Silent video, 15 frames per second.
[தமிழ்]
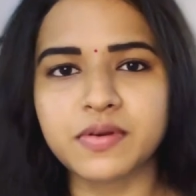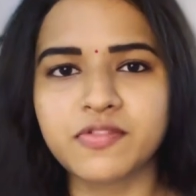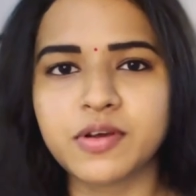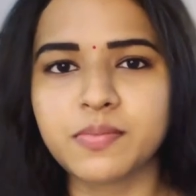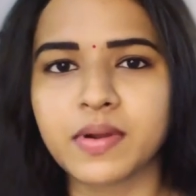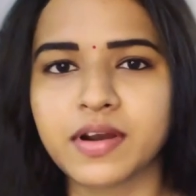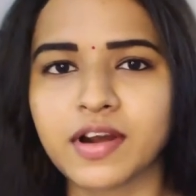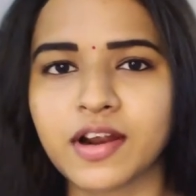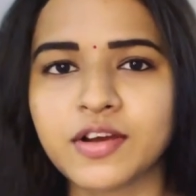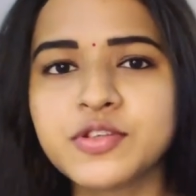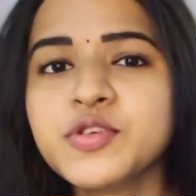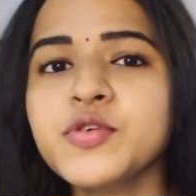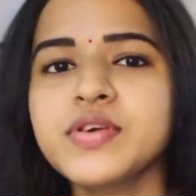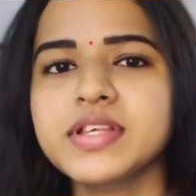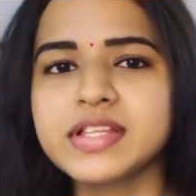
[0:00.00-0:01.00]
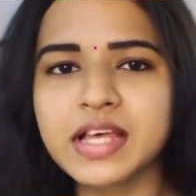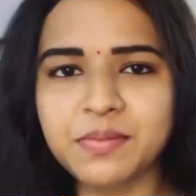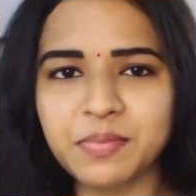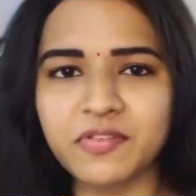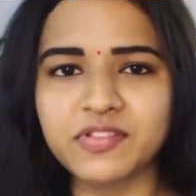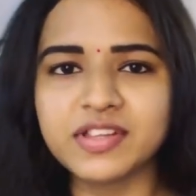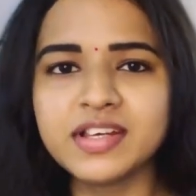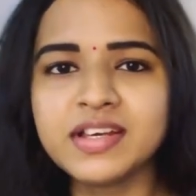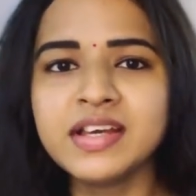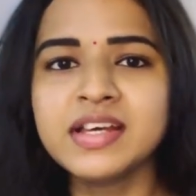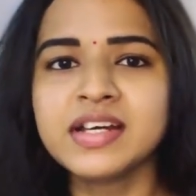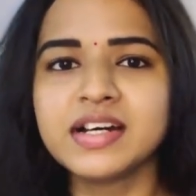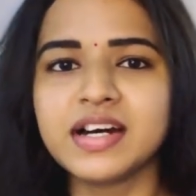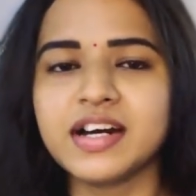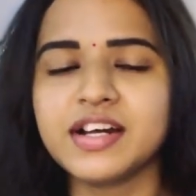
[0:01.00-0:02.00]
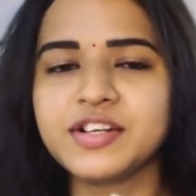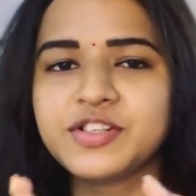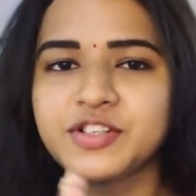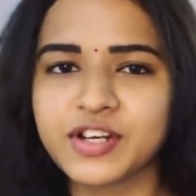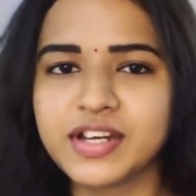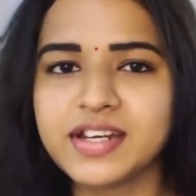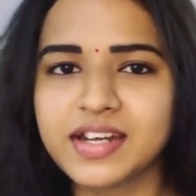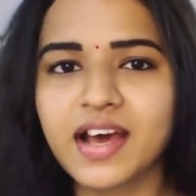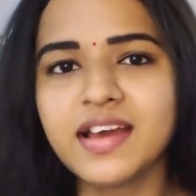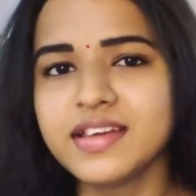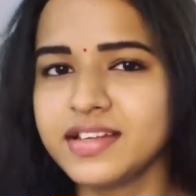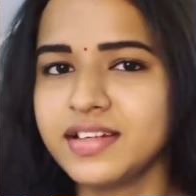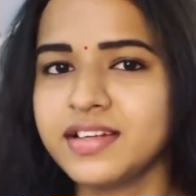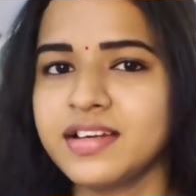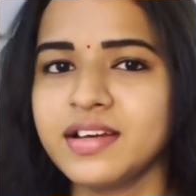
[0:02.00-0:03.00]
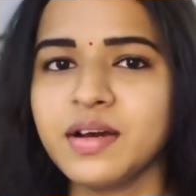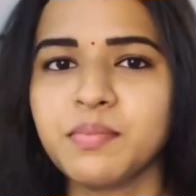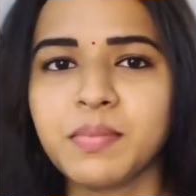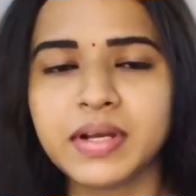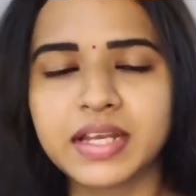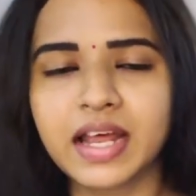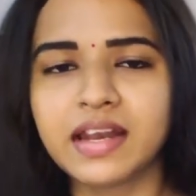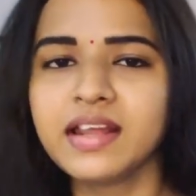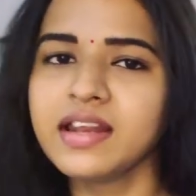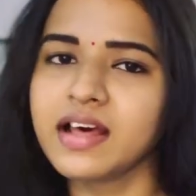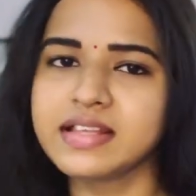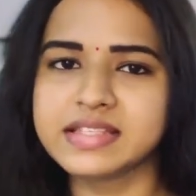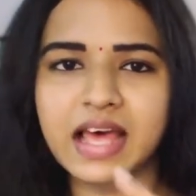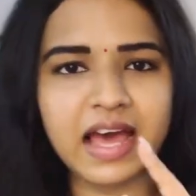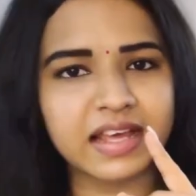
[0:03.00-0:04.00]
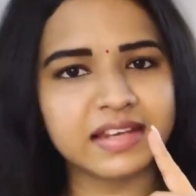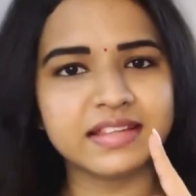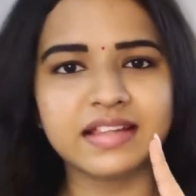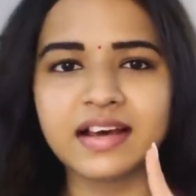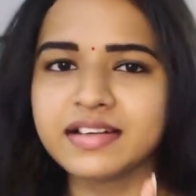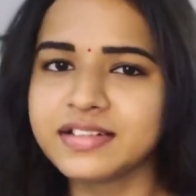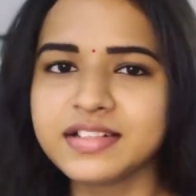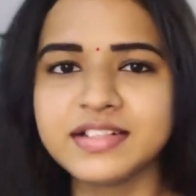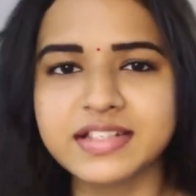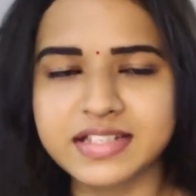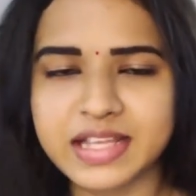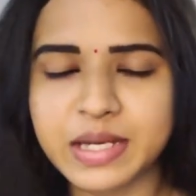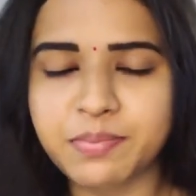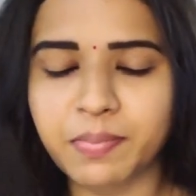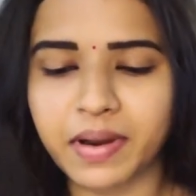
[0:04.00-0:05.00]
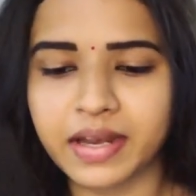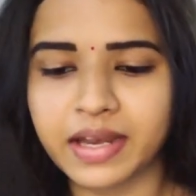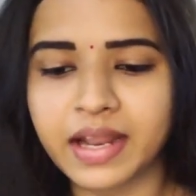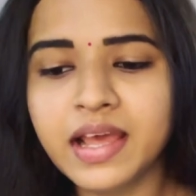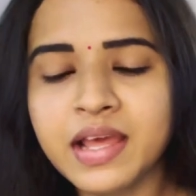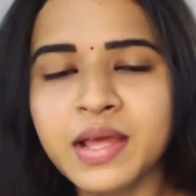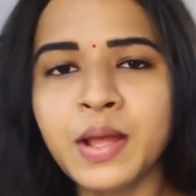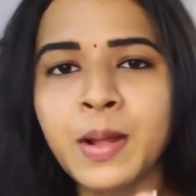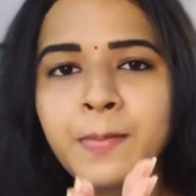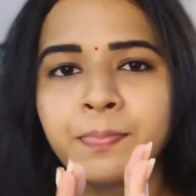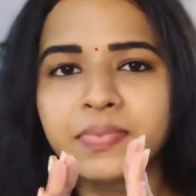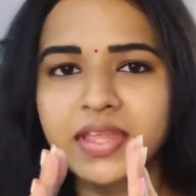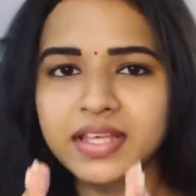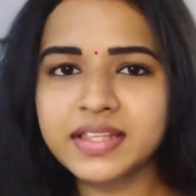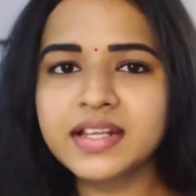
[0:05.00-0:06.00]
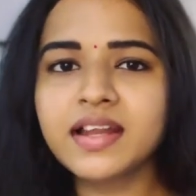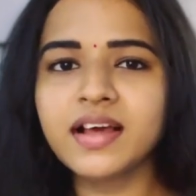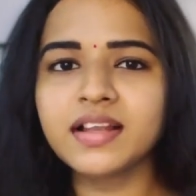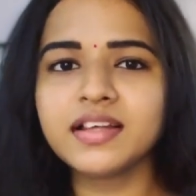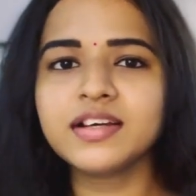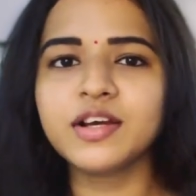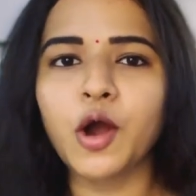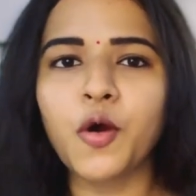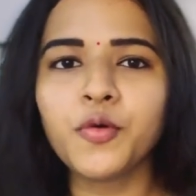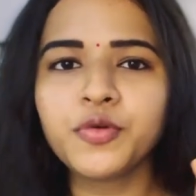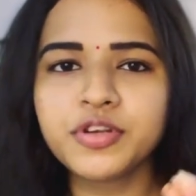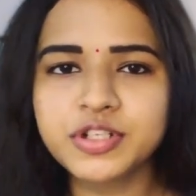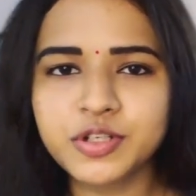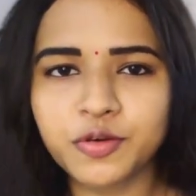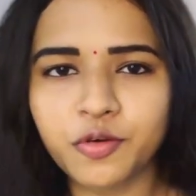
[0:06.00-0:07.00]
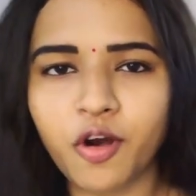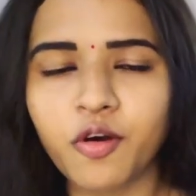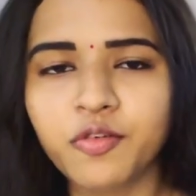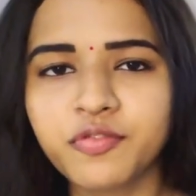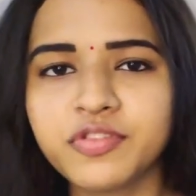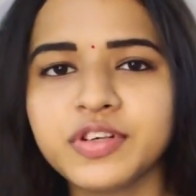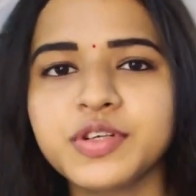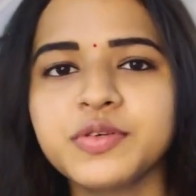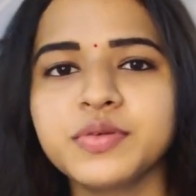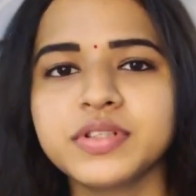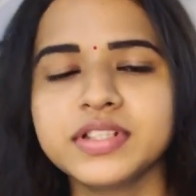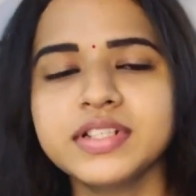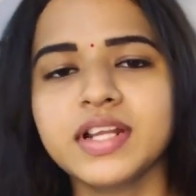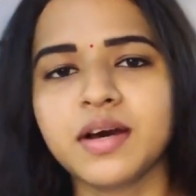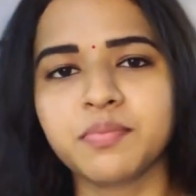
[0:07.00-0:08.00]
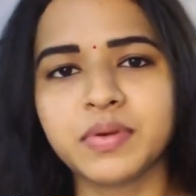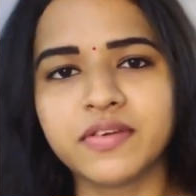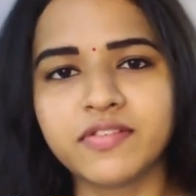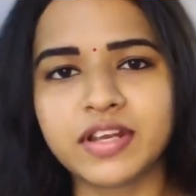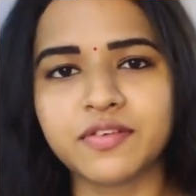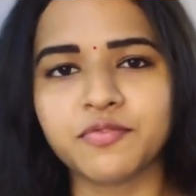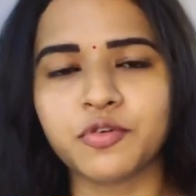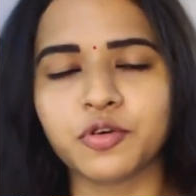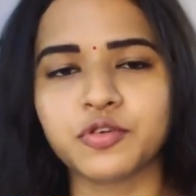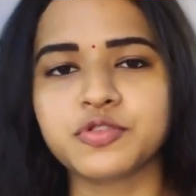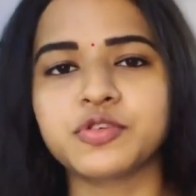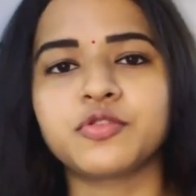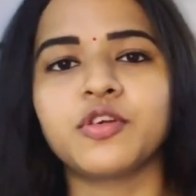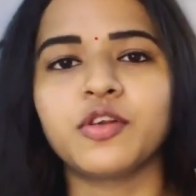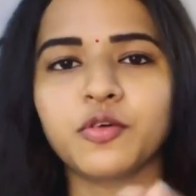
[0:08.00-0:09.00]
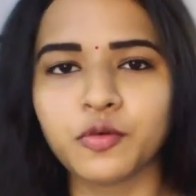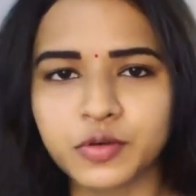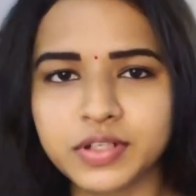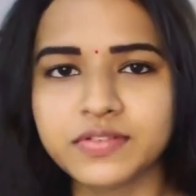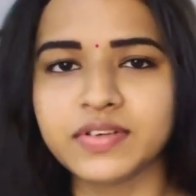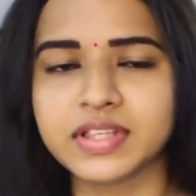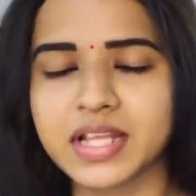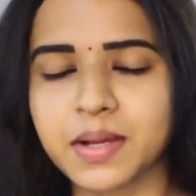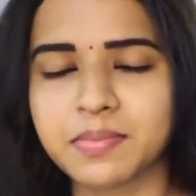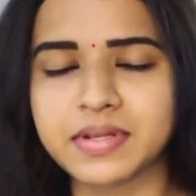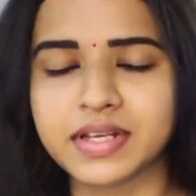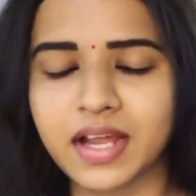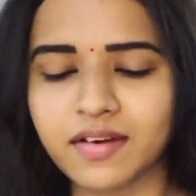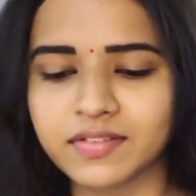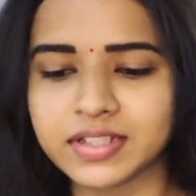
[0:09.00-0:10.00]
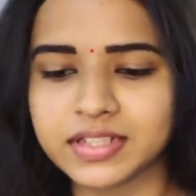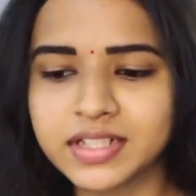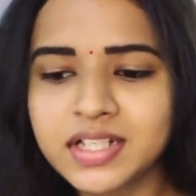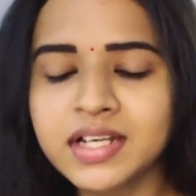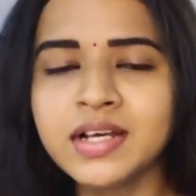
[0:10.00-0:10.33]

ப்ரிஃபர் பண்ணுறாங்க ஸோ இதுதான் இப்போ வந்து ட்ரெண்டாக uh, இருக்குது பட் ஆனால் நான் சாரீ தான்ட்டு டிசைட் பண்ணேன் எதனால் கவுனுன்ற ஒரு அவுட்ஃபிட்டும் வந்து நான் ப்ரீ வெட்டிங் ஃபோட்டோஷூட்குள்ளே கொண்டு வந்தேன் அப்படின்னா வந்து